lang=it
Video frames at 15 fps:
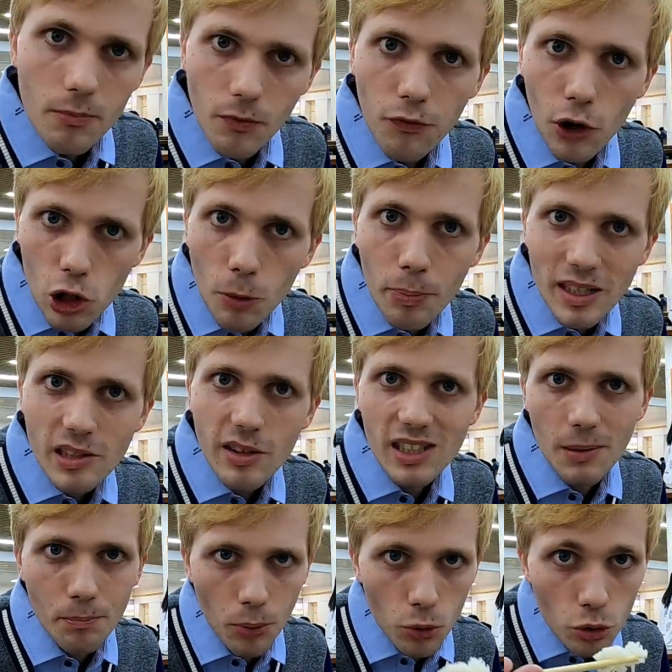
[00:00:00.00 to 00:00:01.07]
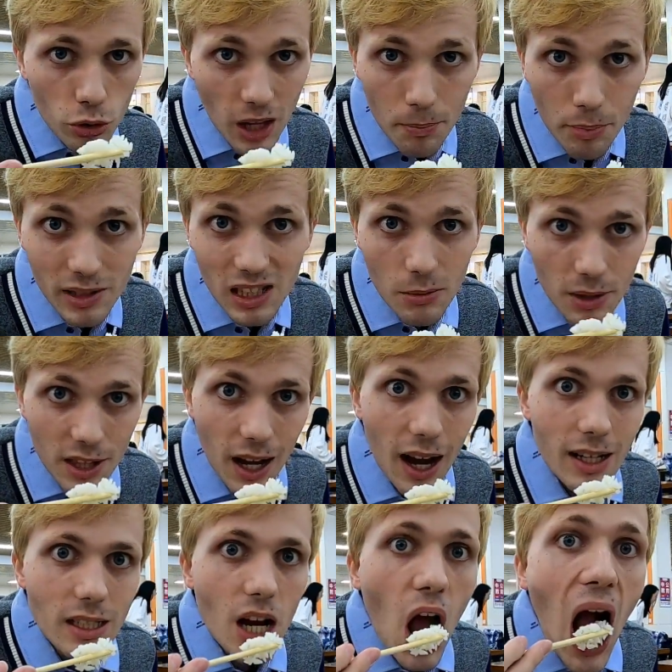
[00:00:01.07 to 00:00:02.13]
Voglio partire appunto dai
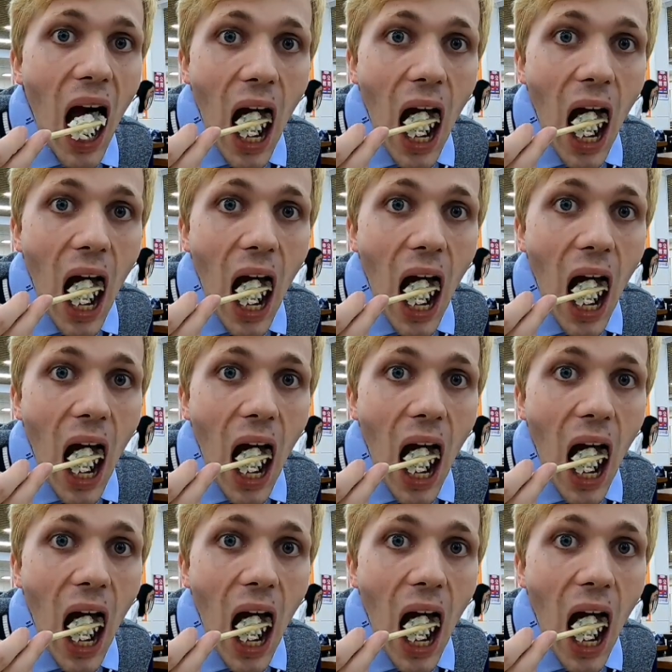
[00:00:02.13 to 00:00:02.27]
preliminari.